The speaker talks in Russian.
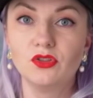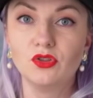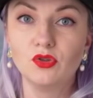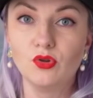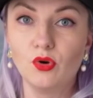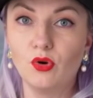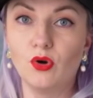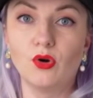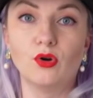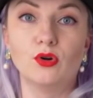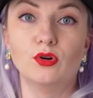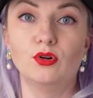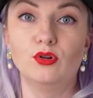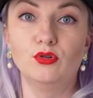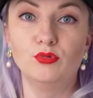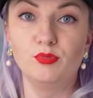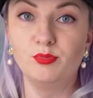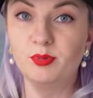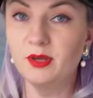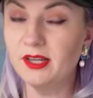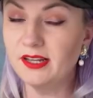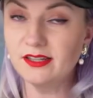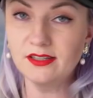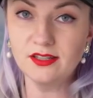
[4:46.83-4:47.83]
но
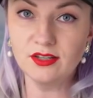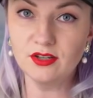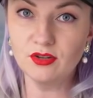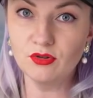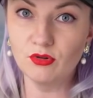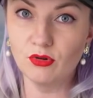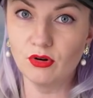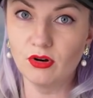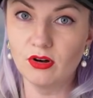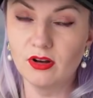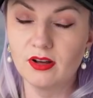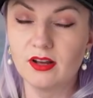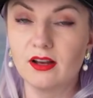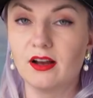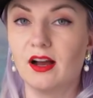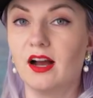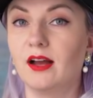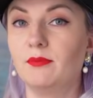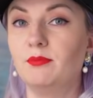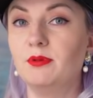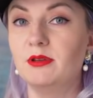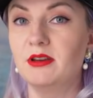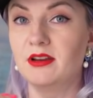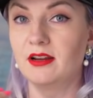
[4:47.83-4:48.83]
любить ее,
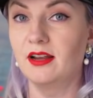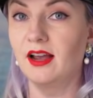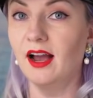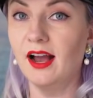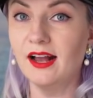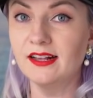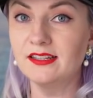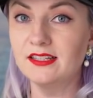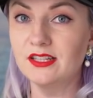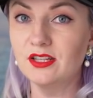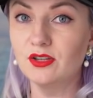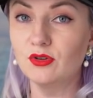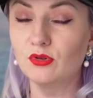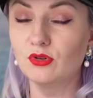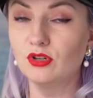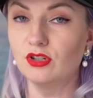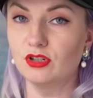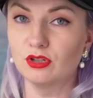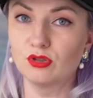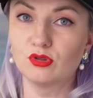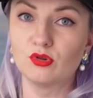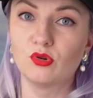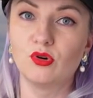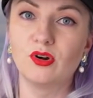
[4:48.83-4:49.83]
оберегать ее и
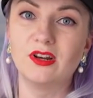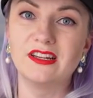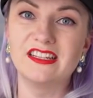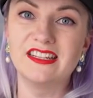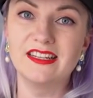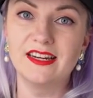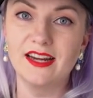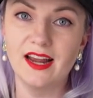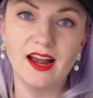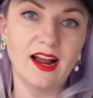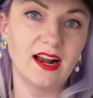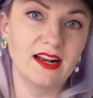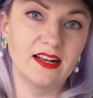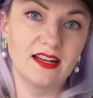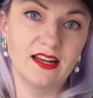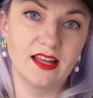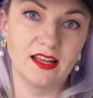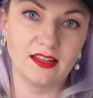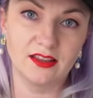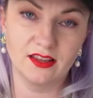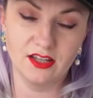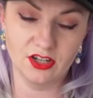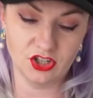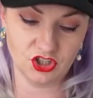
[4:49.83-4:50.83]
строить
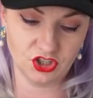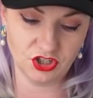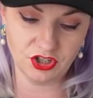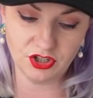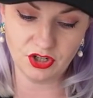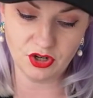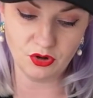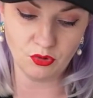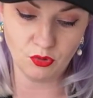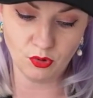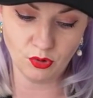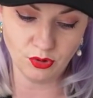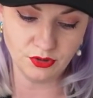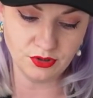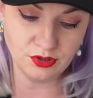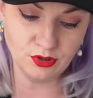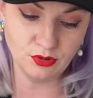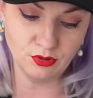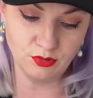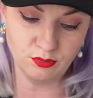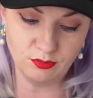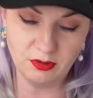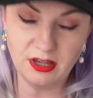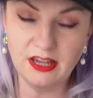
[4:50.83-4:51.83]
реальные отношения он
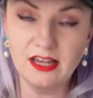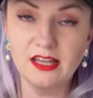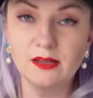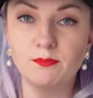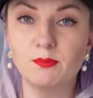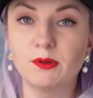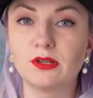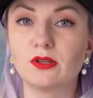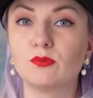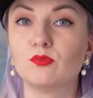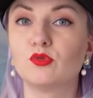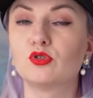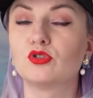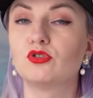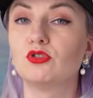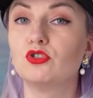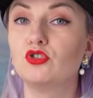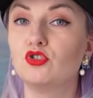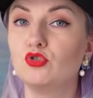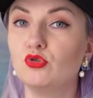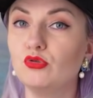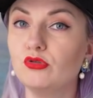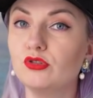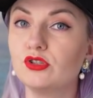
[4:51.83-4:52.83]
не умеет, потому что
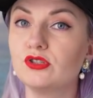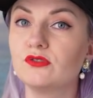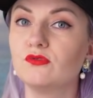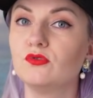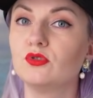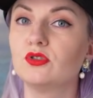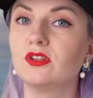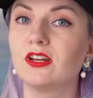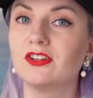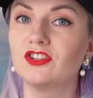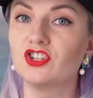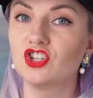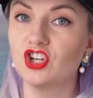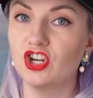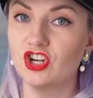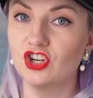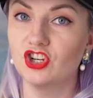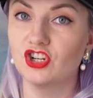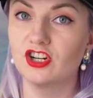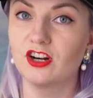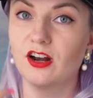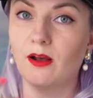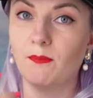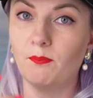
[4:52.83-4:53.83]
чувствует от
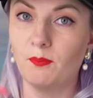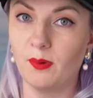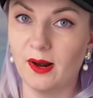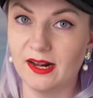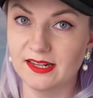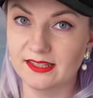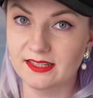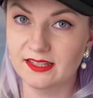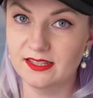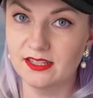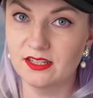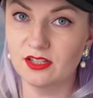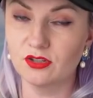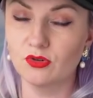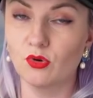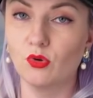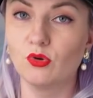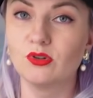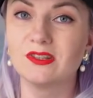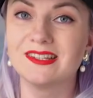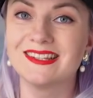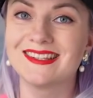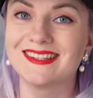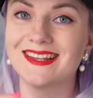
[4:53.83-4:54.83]
женщин опасность,
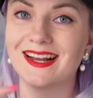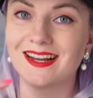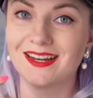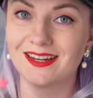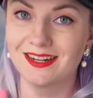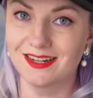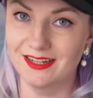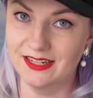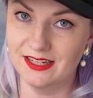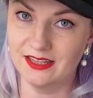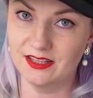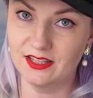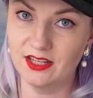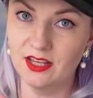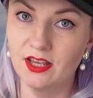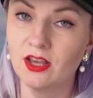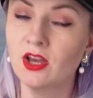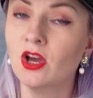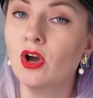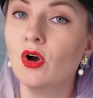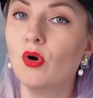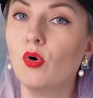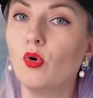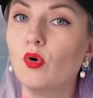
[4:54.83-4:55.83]
он закрытый,
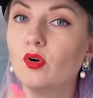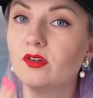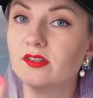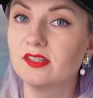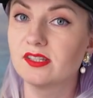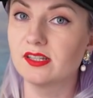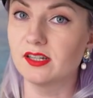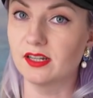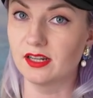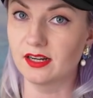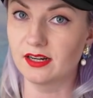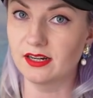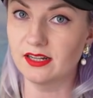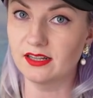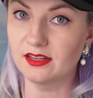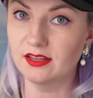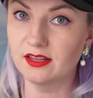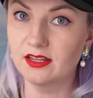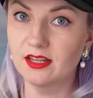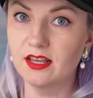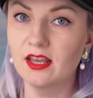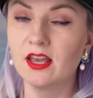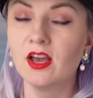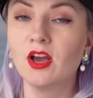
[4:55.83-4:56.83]
он
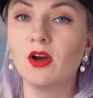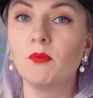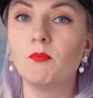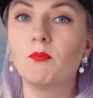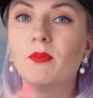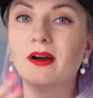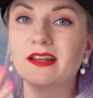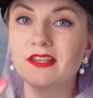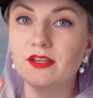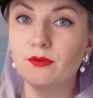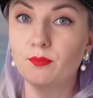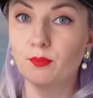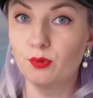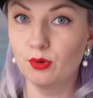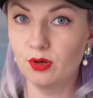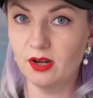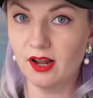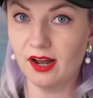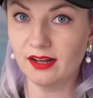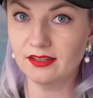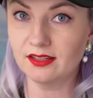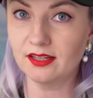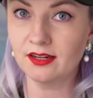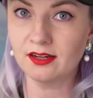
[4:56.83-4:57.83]
скрытный,
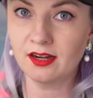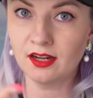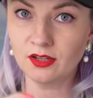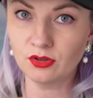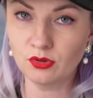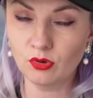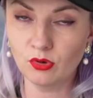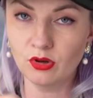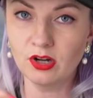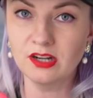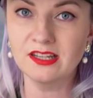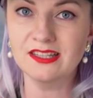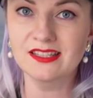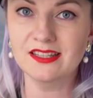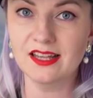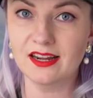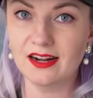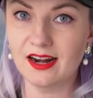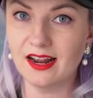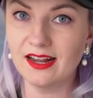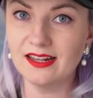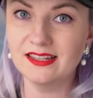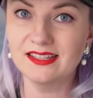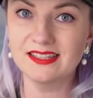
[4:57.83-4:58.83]
манипулятор, который
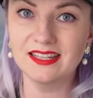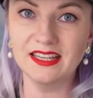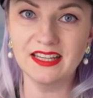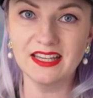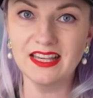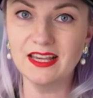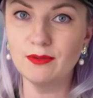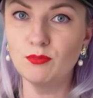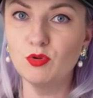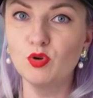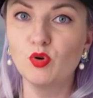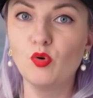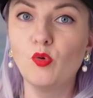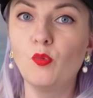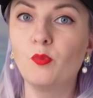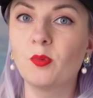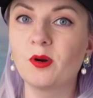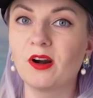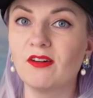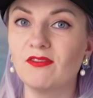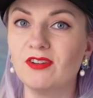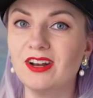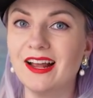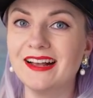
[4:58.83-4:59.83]
старается ими
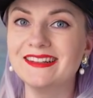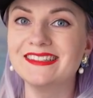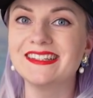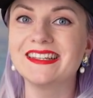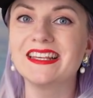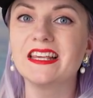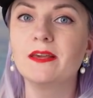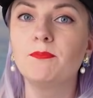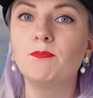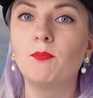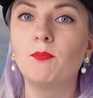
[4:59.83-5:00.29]
управлять и